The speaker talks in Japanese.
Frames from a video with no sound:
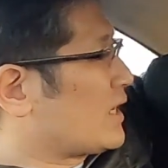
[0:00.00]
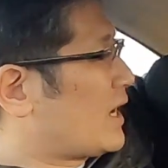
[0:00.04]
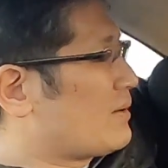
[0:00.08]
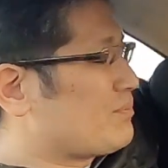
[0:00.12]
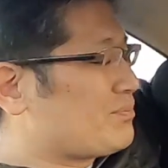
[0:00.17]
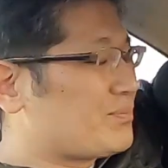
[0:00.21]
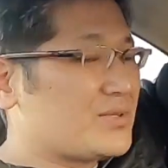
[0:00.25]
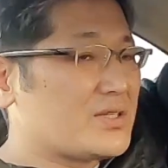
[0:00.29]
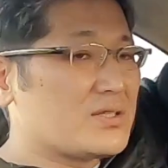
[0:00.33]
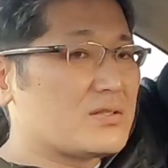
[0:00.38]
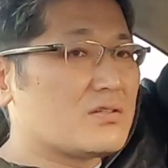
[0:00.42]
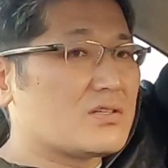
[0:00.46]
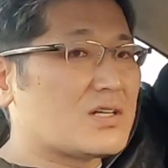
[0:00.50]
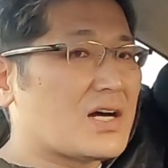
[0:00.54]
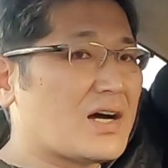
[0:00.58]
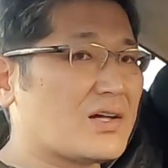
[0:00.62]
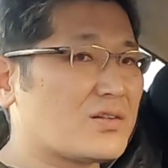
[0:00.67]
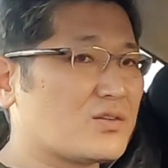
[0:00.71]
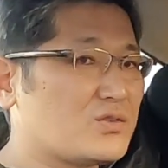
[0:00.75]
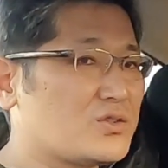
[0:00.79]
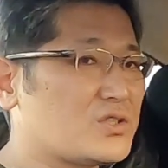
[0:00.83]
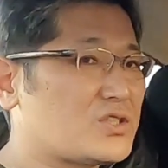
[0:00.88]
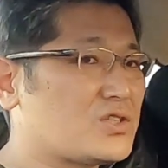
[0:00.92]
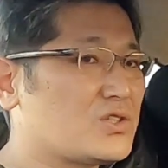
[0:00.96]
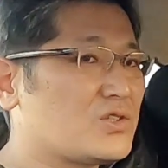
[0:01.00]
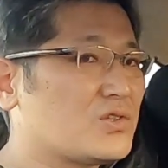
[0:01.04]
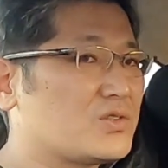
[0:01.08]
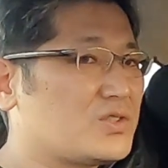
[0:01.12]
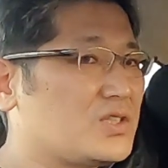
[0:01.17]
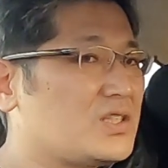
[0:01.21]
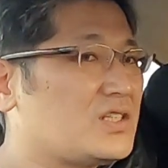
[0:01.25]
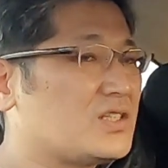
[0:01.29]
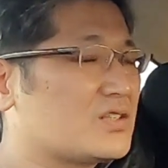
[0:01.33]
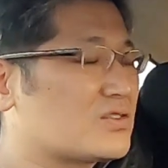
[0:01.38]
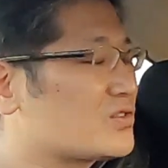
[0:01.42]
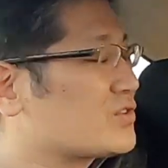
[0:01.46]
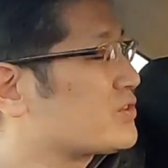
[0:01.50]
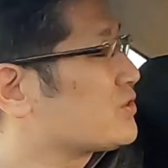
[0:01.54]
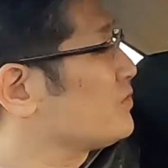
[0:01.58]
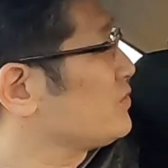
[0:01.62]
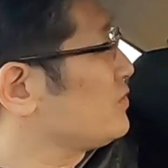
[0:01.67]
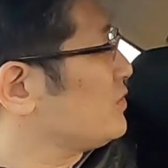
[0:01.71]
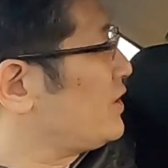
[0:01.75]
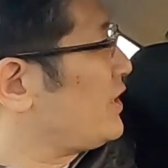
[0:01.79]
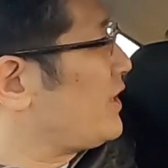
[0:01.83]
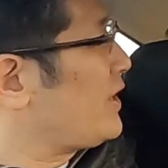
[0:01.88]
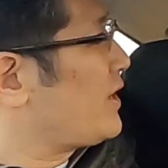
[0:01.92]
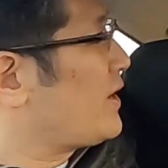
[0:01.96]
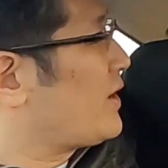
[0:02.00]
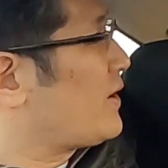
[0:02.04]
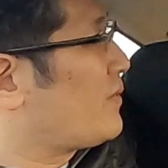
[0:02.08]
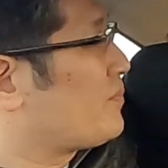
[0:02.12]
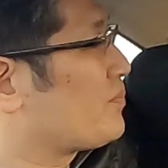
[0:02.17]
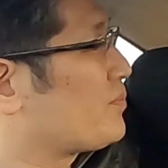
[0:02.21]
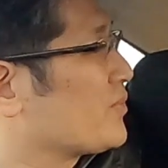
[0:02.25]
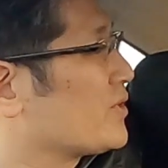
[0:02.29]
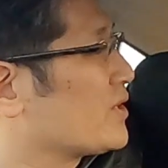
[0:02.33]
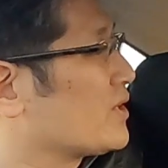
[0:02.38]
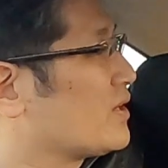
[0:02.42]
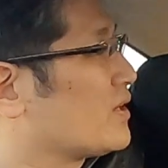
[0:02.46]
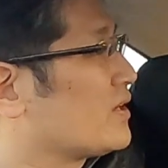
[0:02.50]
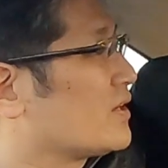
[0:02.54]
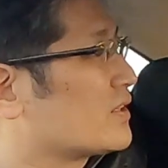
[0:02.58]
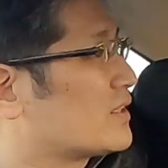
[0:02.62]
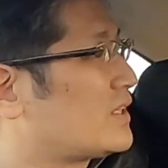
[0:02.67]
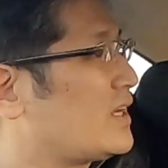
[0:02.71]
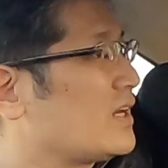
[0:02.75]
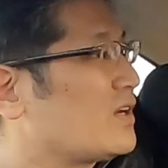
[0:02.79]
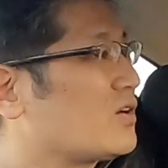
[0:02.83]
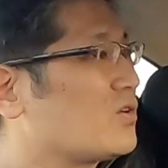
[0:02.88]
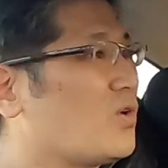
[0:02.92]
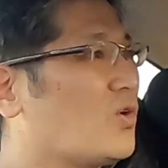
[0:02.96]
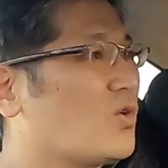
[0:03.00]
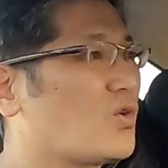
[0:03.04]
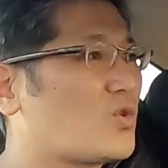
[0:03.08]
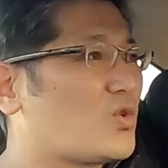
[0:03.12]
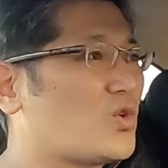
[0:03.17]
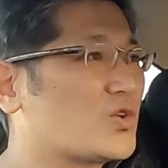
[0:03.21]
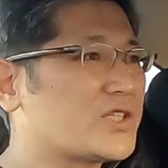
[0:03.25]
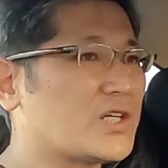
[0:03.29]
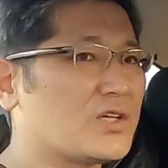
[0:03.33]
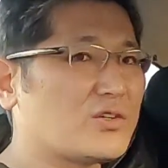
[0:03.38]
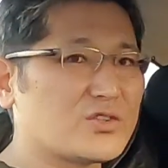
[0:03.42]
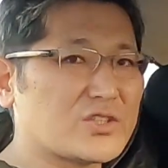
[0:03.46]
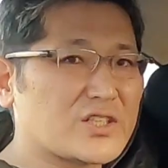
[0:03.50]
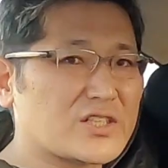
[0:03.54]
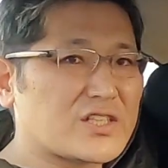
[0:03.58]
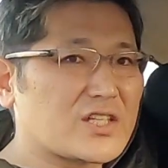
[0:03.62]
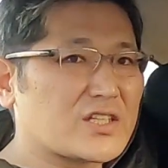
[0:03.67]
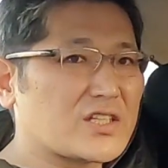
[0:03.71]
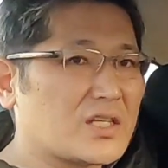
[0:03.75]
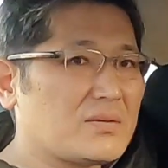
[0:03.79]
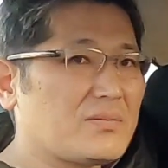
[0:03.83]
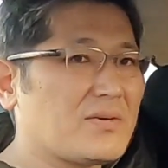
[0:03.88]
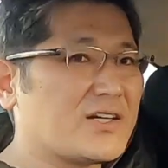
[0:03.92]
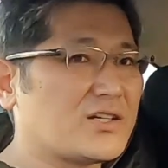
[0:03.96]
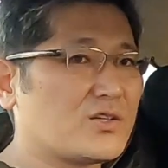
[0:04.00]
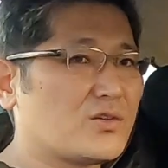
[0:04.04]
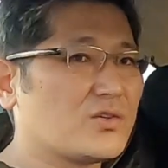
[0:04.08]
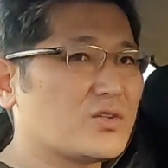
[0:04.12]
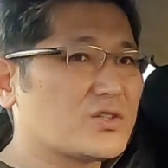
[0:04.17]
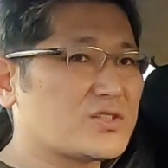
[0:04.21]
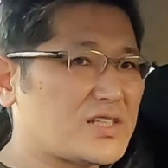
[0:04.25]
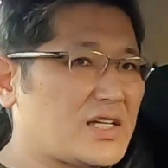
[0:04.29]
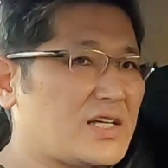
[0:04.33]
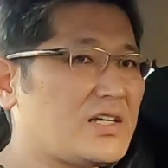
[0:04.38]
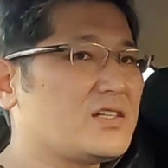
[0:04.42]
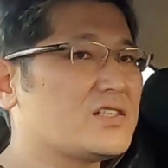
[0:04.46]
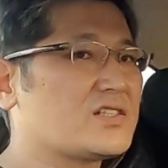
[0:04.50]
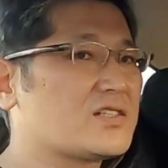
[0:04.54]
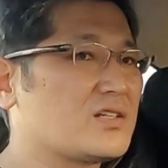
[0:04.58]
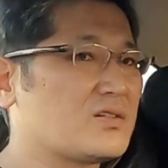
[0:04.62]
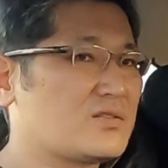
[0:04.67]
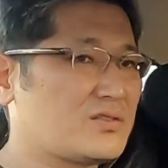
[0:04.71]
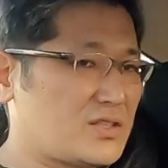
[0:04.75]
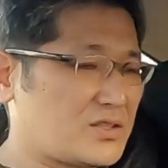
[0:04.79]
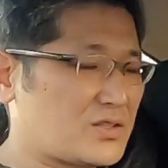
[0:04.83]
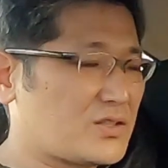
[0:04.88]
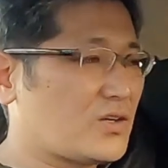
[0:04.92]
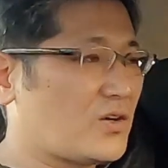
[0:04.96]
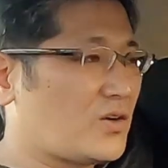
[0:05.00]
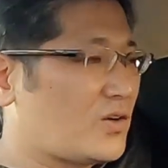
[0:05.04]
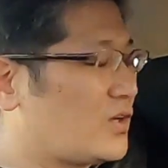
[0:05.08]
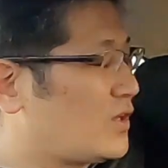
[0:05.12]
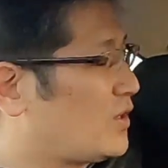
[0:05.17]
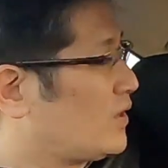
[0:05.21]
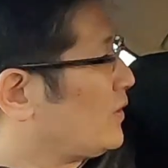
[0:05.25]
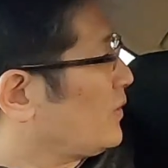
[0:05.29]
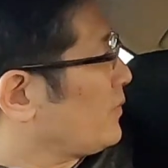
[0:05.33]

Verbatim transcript: キャンピングカーの後ろに積んで、結構ごちゃごちゃしてて、今いろいろ整理してるんですよ。